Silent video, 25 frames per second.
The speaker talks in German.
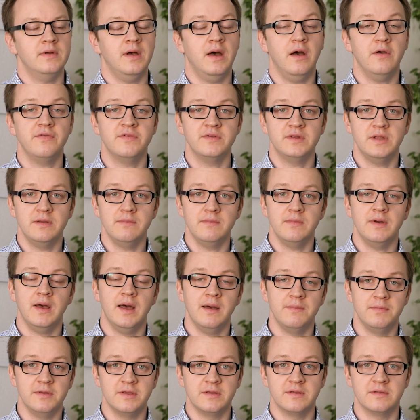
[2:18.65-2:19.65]
Außerdem
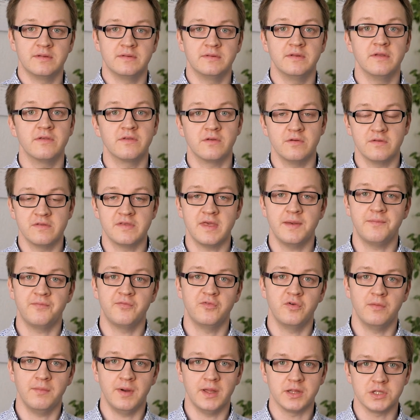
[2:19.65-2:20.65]
habe ich das
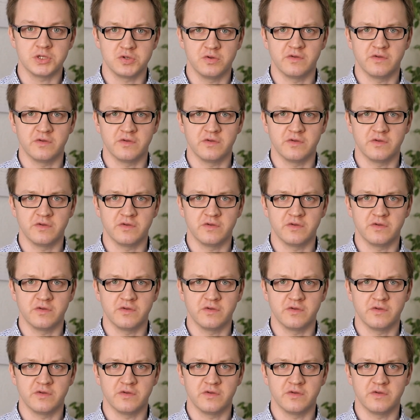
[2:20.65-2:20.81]
Konzept für meinen